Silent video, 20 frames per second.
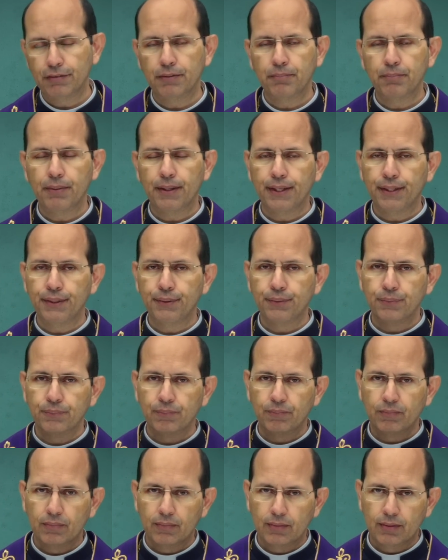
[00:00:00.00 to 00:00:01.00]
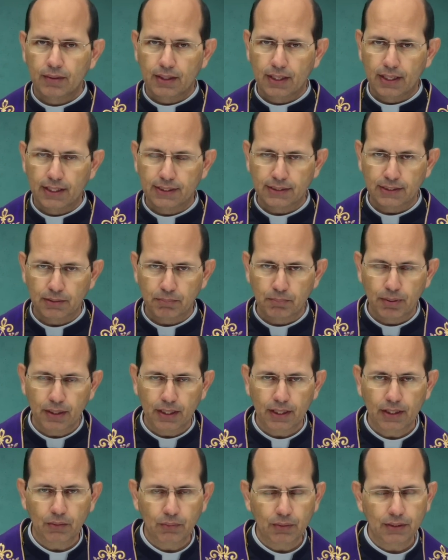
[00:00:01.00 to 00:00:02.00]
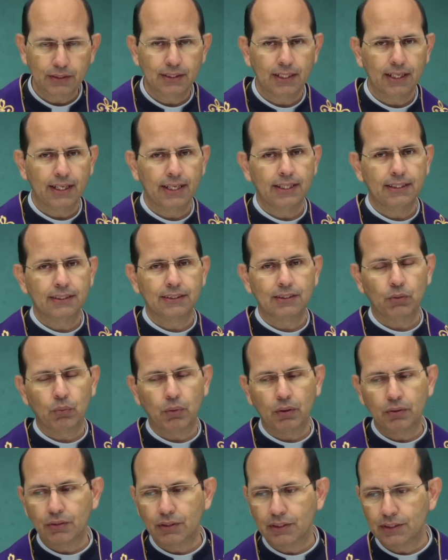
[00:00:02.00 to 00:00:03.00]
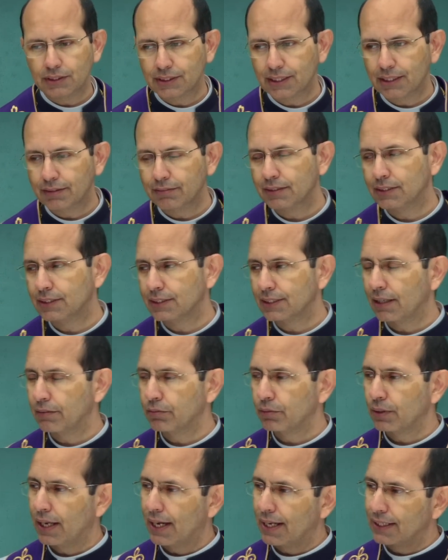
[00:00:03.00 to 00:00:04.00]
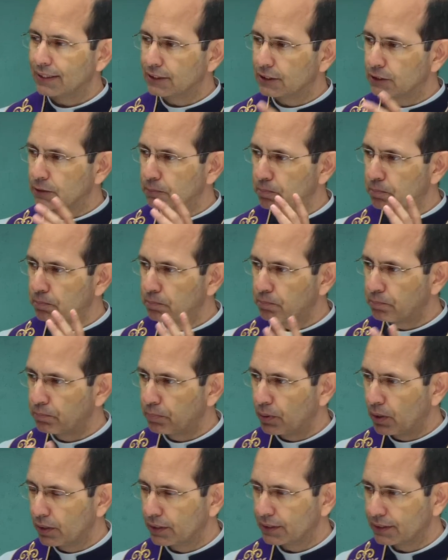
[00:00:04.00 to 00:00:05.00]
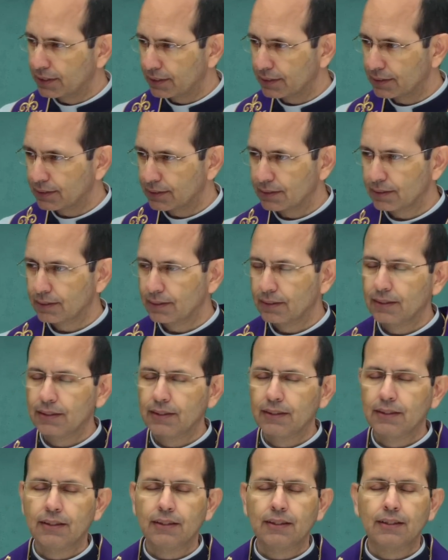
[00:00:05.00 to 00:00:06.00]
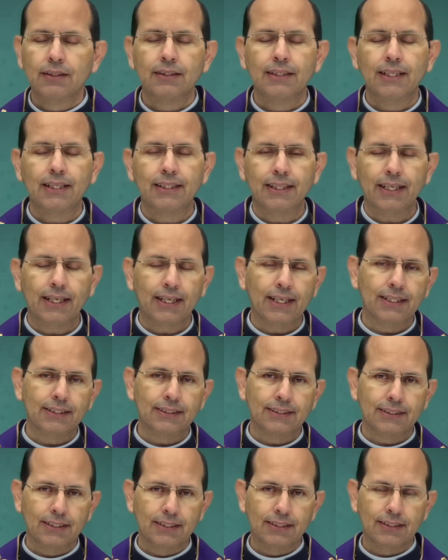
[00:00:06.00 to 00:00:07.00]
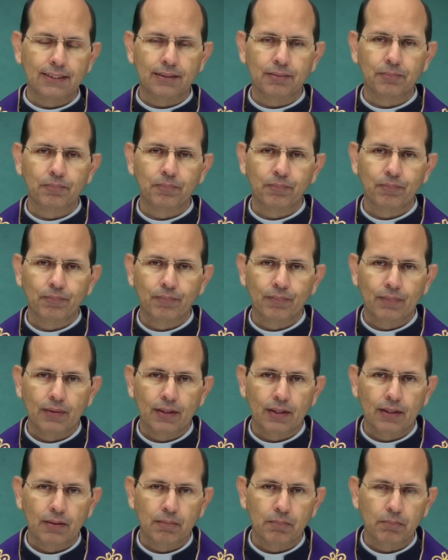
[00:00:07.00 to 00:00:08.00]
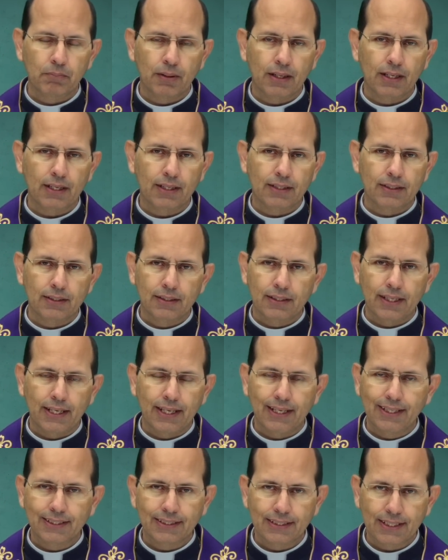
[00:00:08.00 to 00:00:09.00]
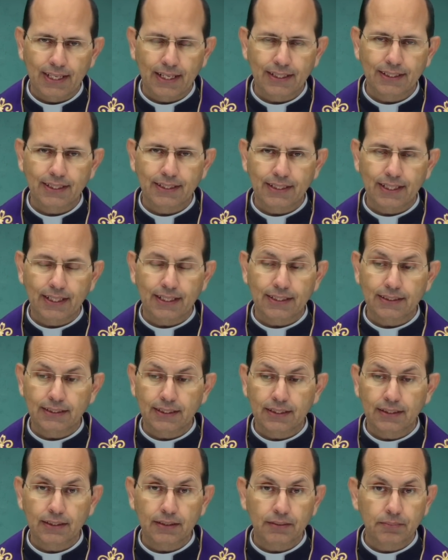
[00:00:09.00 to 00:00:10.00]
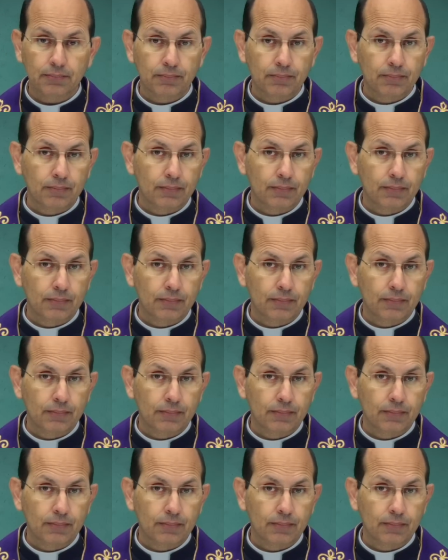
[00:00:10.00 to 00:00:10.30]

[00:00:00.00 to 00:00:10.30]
Vermelho, receberam as leis, quando eles estavam lá às portas da Terra Santa, para entrar na Terra Santa,